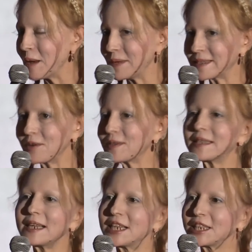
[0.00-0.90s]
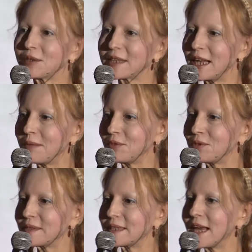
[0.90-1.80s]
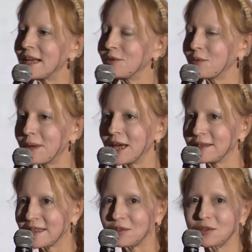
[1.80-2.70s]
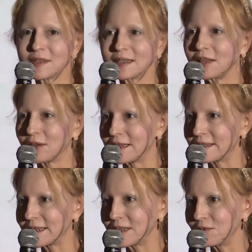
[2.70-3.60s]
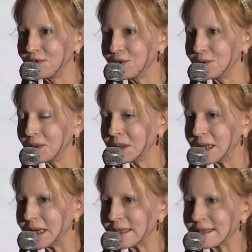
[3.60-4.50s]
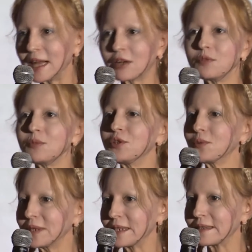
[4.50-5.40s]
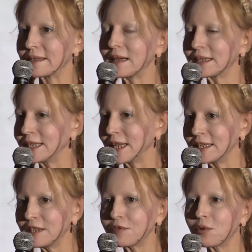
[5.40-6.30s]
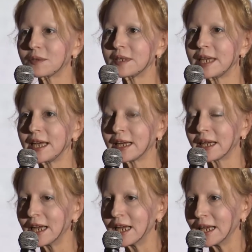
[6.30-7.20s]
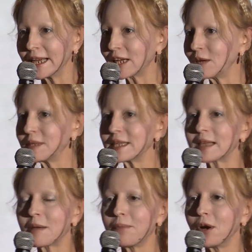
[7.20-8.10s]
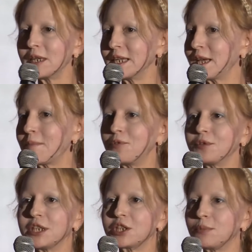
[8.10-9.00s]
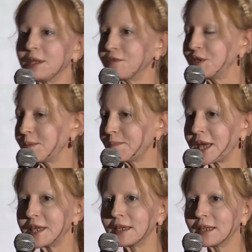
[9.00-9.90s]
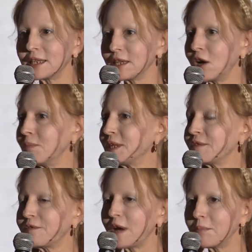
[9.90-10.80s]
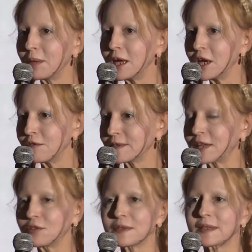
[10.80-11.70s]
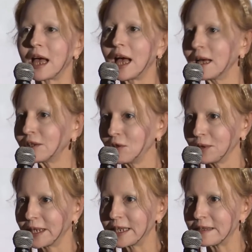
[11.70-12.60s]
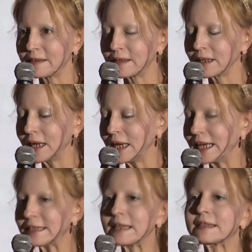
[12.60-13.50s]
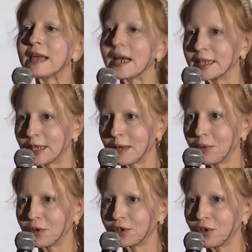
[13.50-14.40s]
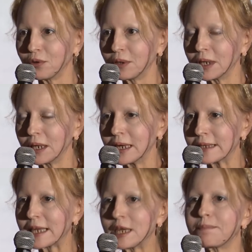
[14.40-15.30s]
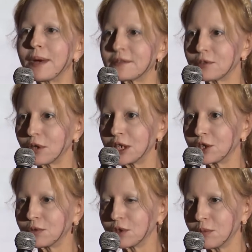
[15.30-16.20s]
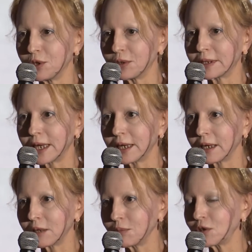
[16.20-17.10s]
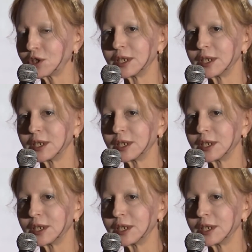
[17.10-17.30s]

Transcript: mais c'est aussi la Jérusalem du ciel dont parle Saint Augustin dans la Cité de Dieu. C'est la communion des saints qui n'a ni frontières. Et comme dit Saint Paul, il n'y a plus ni Juifs ni païens, ni hommes ni femmes. Vous êtes tous un dans le Christ. Et c'est ça qui est important. Ça n'est pas une religion communautaire, comme dans le